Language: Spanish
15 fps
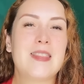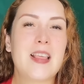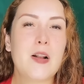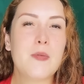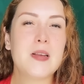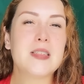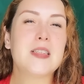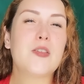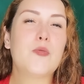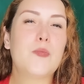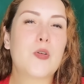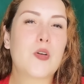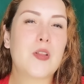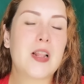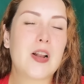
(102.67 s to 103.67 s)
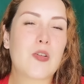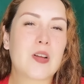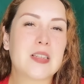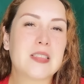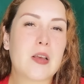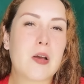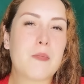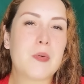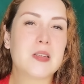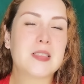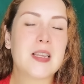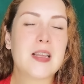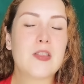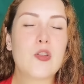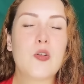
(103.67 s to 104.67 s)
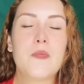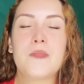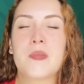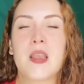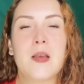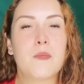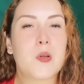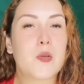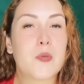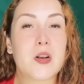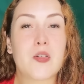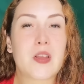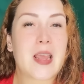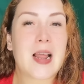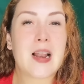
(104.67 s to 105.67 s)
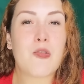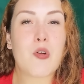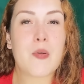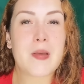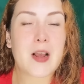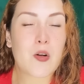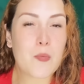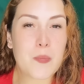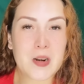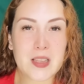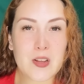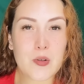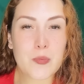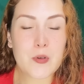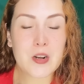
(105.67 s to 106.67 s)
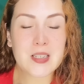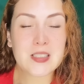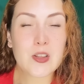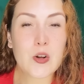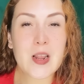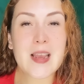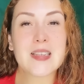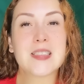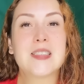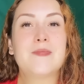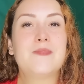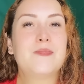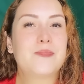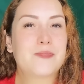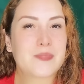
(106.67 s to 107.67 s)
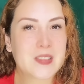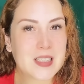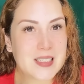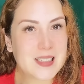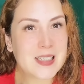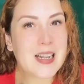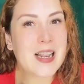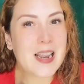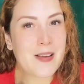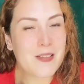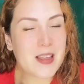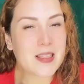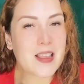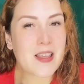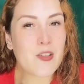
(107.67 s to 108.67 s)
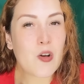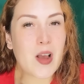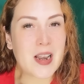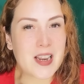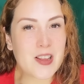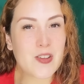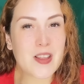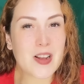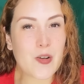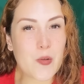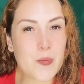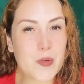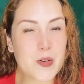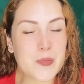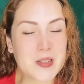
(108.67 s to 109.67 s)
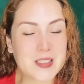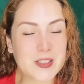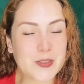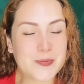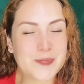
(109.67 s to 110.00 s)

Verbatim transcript: tal vez de un poco de lo que estaba pasando, pero bueno, ya lo había compartido por historias, le habían dado anillo de compromiso.